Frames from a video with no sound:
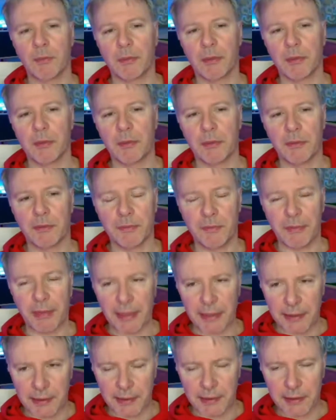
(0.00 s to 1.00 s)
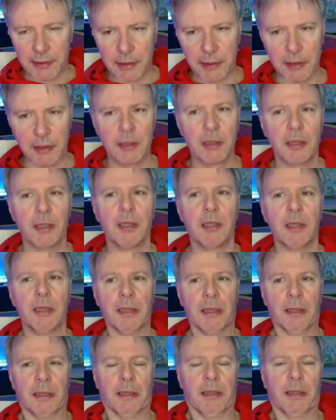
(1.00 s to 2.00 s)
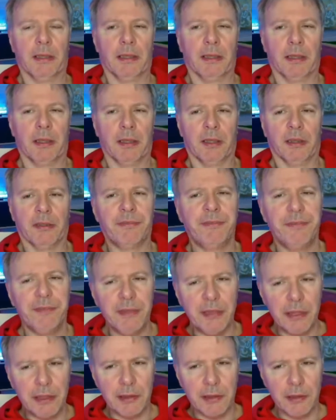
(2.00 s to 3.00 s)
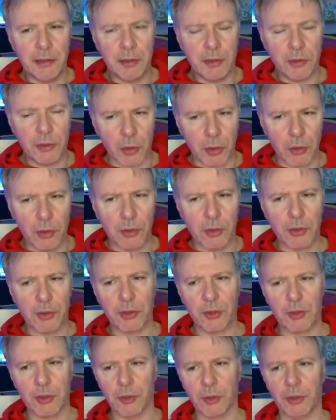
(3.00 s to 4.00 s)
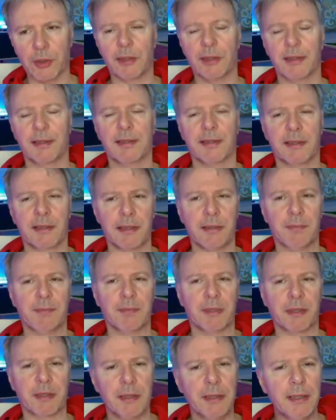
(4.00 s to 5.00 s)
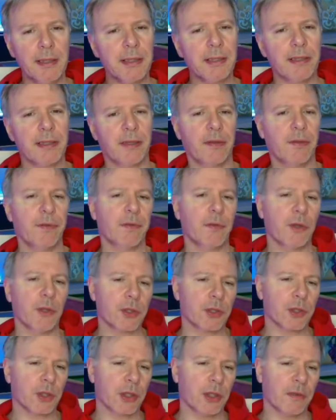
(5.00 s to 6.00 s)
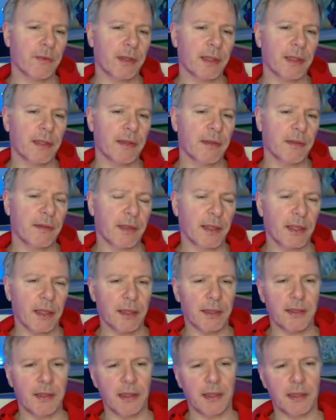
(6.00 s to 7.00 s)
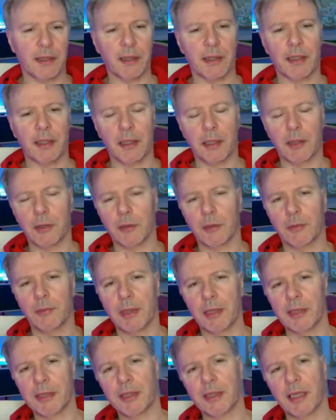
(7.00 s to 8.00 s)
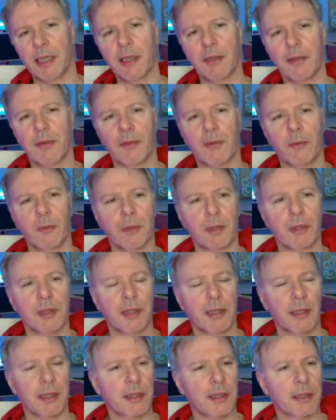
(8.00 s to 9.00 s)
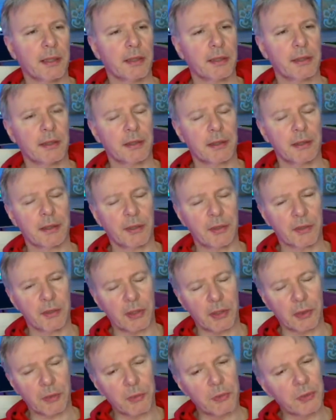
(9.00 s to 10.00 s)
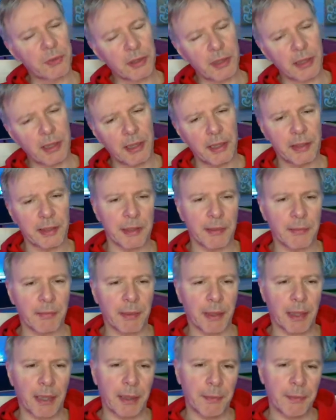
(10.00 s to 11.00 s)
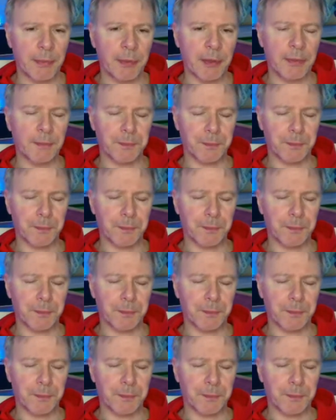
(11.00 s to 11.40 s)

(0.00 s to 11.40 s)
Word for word: äh, weitere. Viel Dolles Neues gibt es nichts. Für euch relevant ist halt der äh, automatische Einzug der, des, der Kundengelder im Rahmen